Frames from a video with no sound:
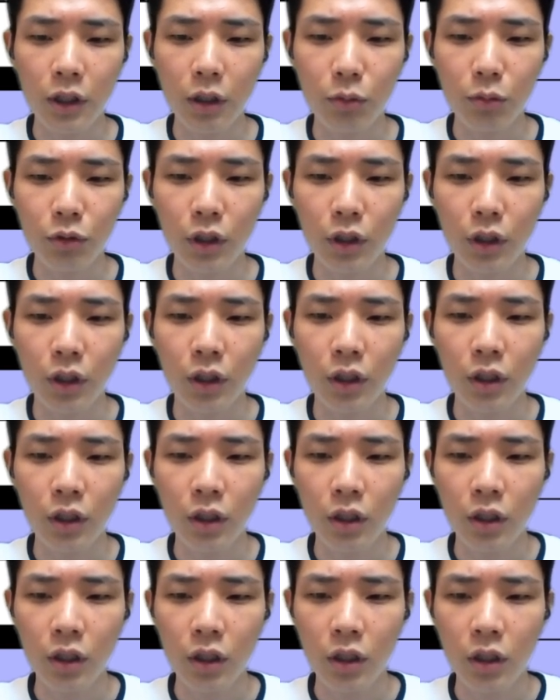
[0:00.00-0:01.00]
때문에
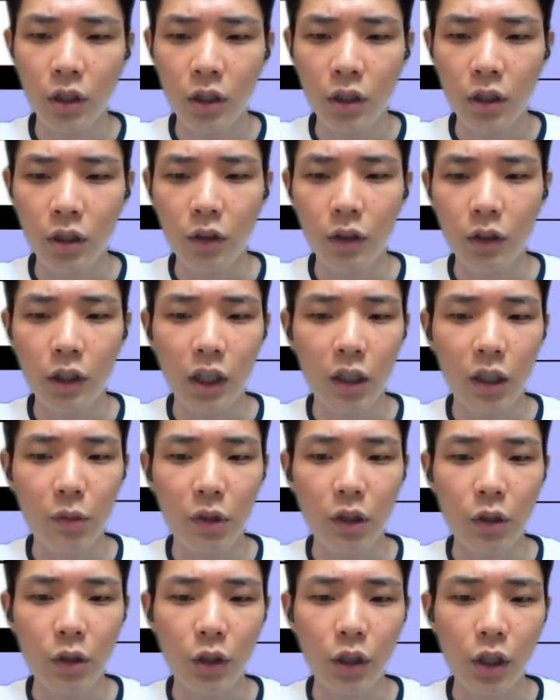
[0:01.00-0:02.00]

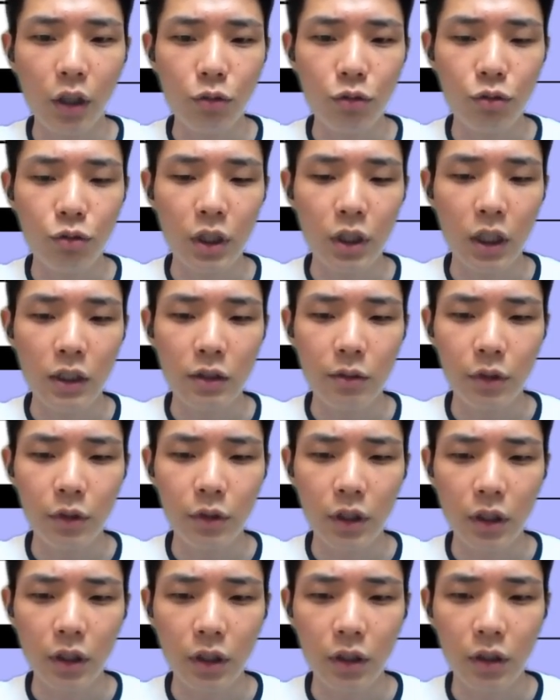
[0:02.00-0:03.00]
런타임에 영향을 주지
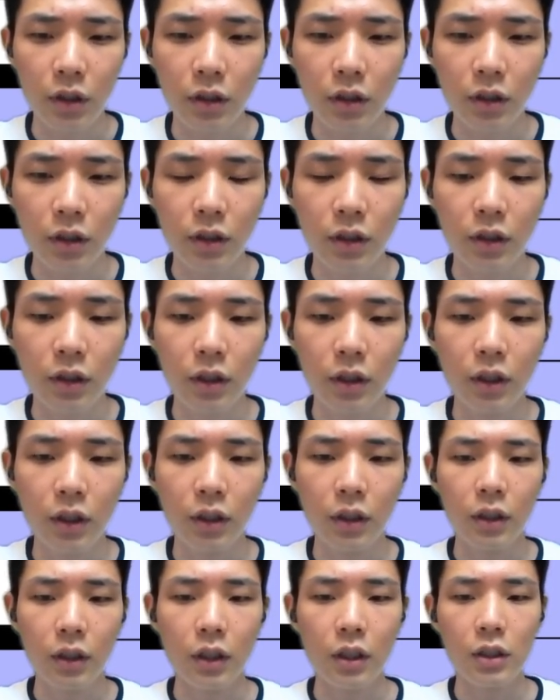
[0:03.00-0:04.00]
않습니다.
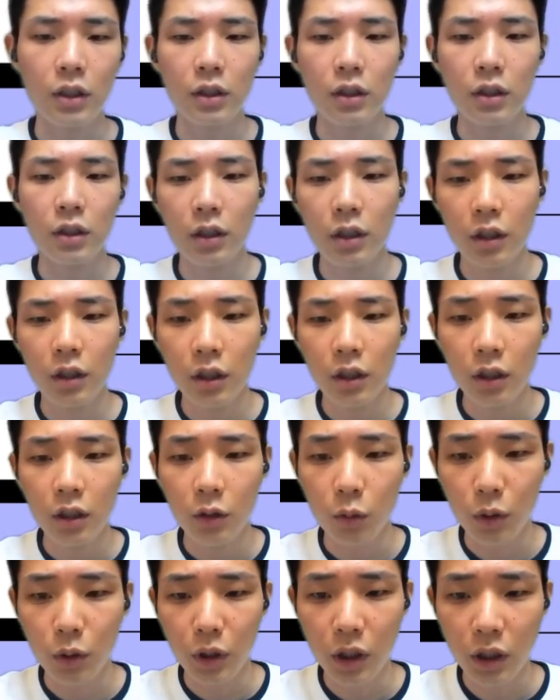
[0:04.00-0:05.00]
대신
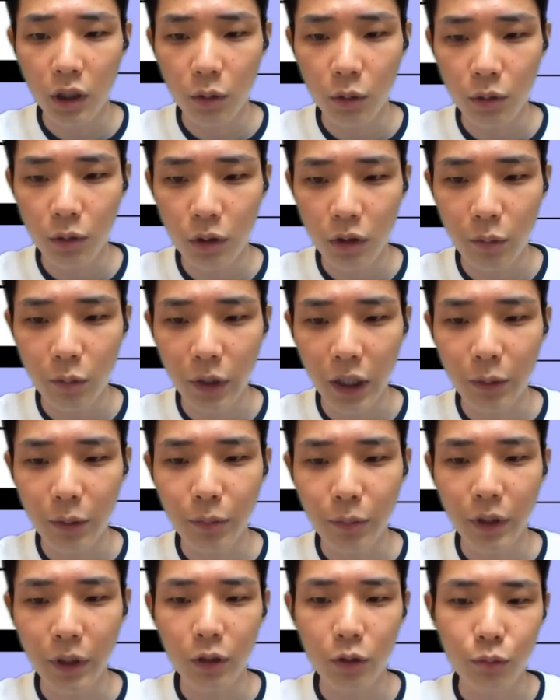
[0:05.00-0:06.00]
동일한 코드를
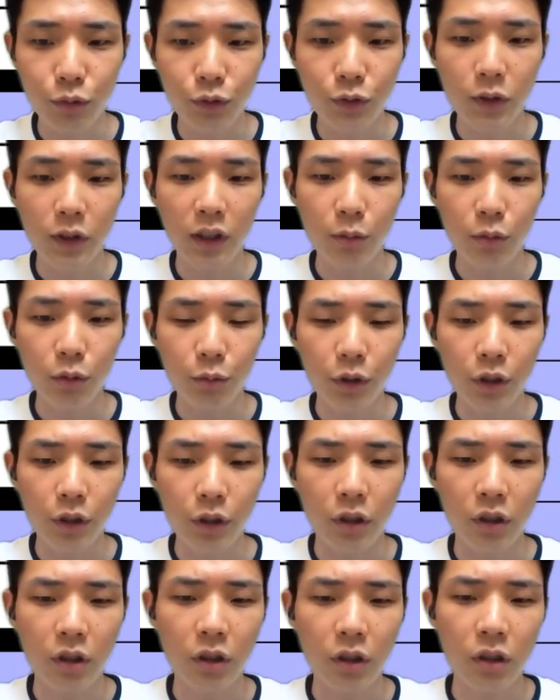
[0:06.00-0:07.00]
마이파이로 분석해보면
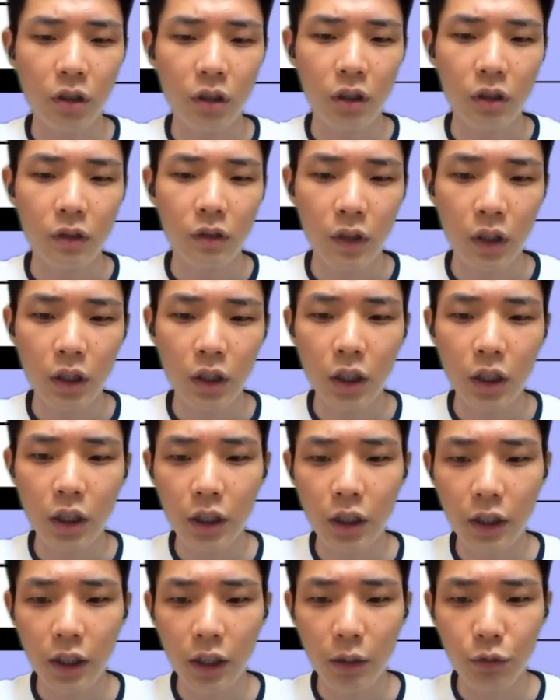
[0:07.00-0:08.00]

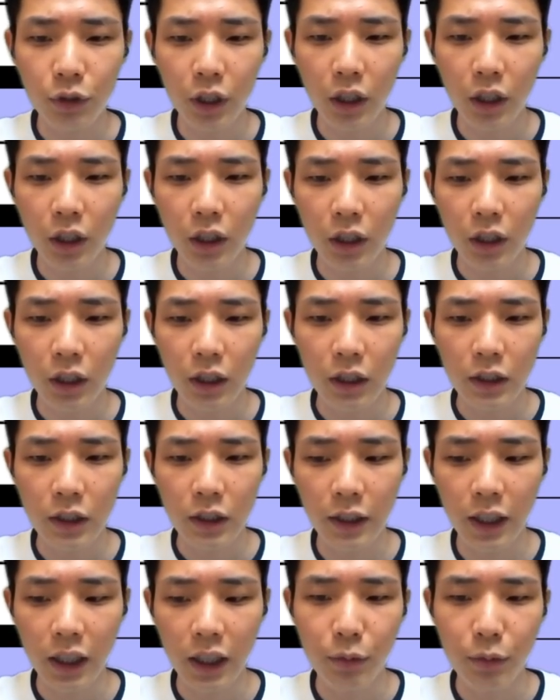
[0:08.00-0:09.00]
파이널이기 때문에
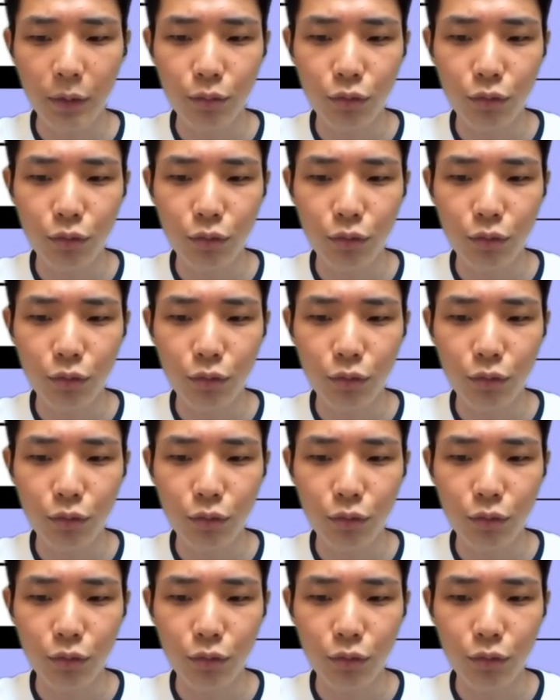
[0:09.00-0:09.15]
재대입이